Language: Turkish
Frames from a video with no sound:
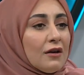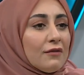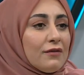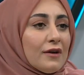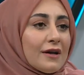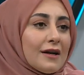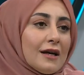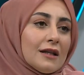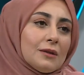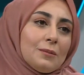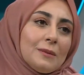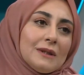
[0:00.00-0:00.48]

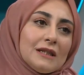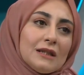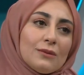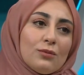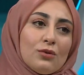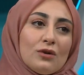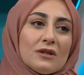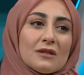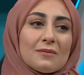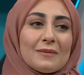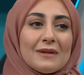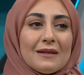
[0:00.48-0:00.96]
Fakat
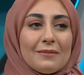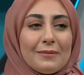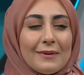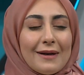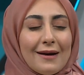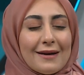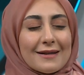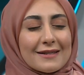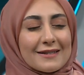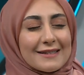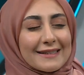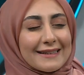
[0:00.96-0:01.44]
metabolizmayı
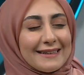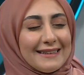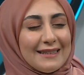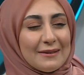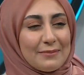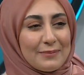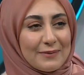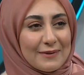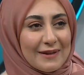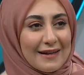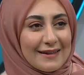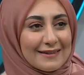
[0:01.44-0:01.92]
birazcık
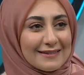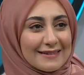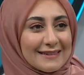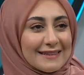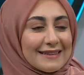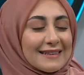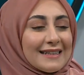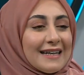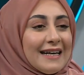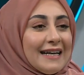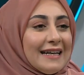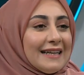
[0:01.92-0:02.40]

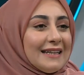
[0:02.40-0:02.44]
yıprattık,